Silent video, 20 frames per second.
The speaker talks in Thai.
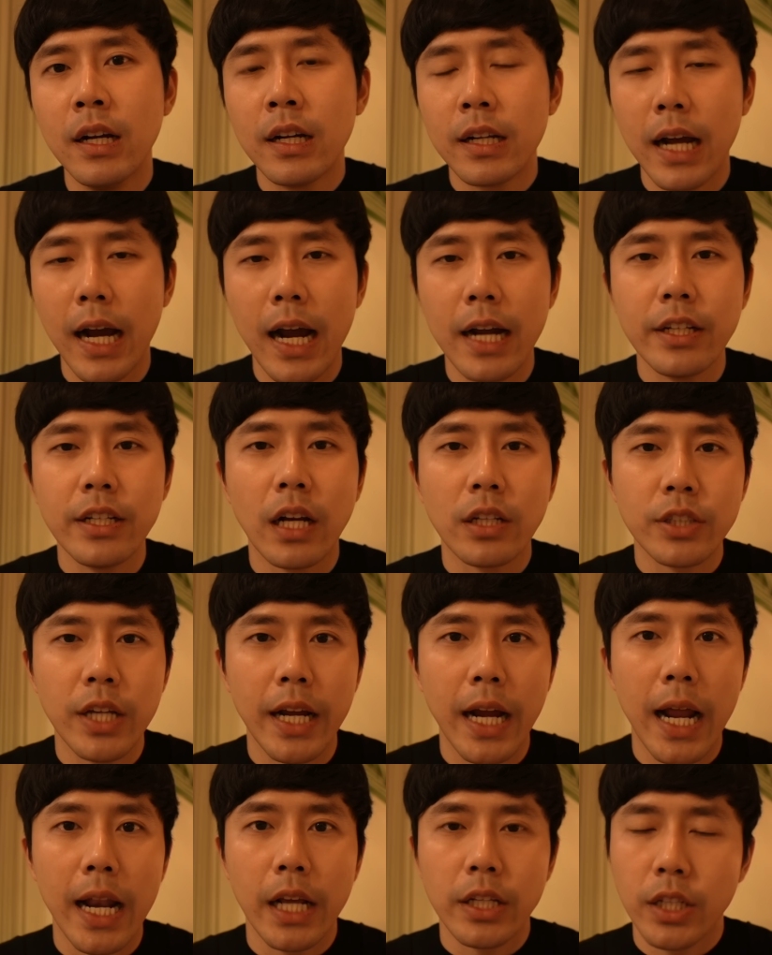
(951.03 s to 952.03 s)
ถ้าใครที่ยังใช้
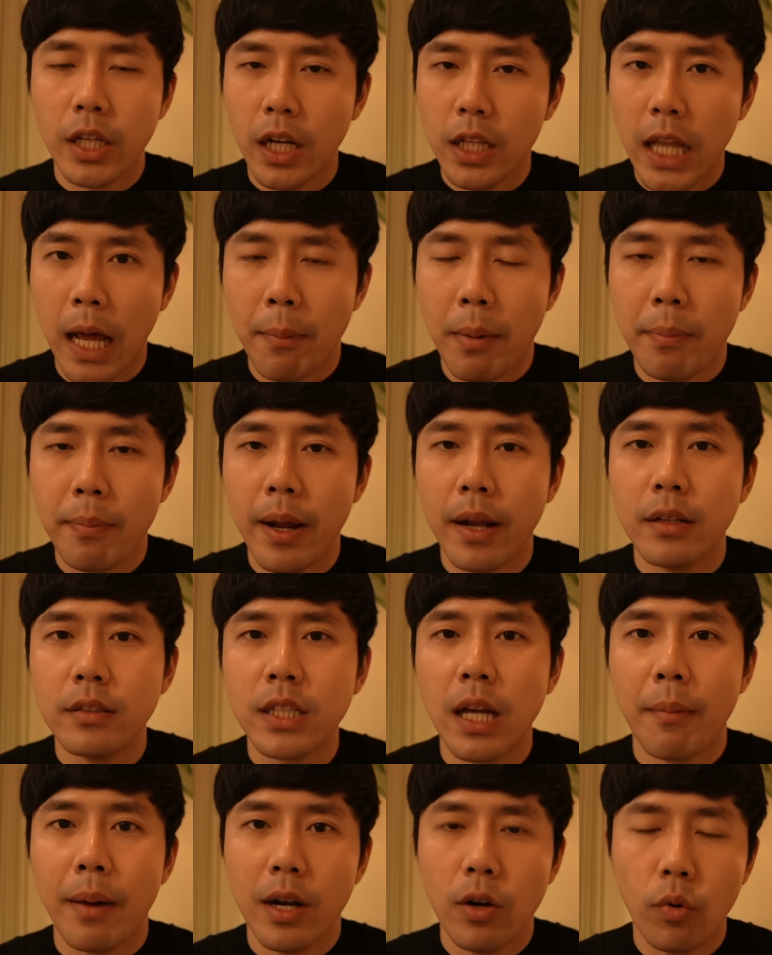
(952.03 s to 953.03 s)
งาน XM ต่างๆไม่เป็น
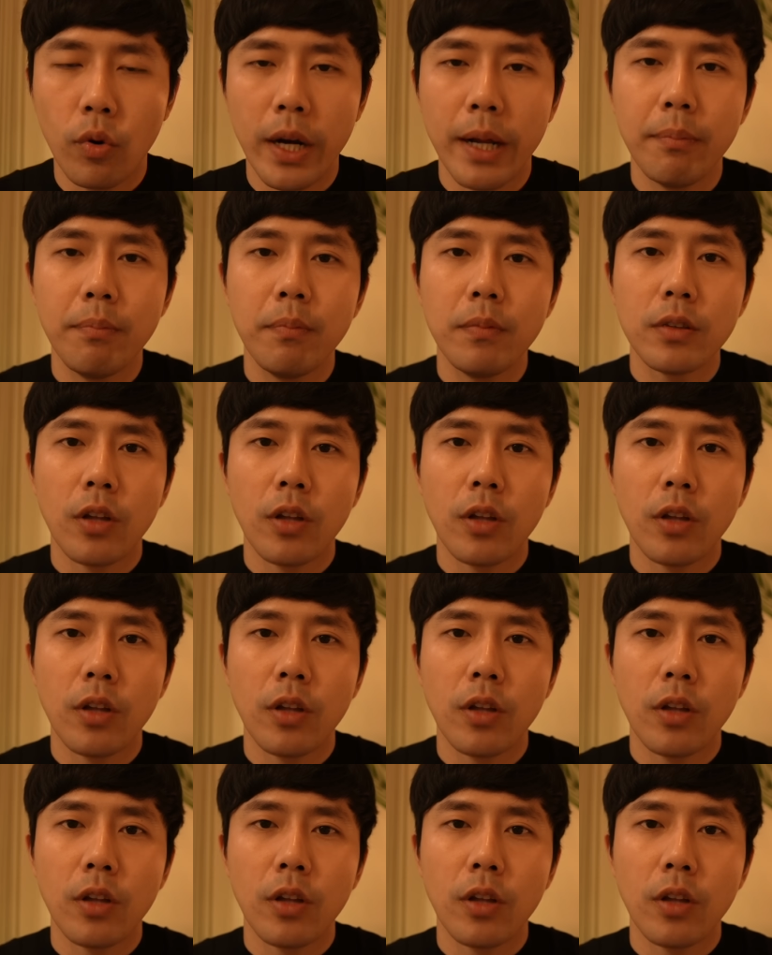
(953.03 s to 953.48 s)
สามารถดูคลิป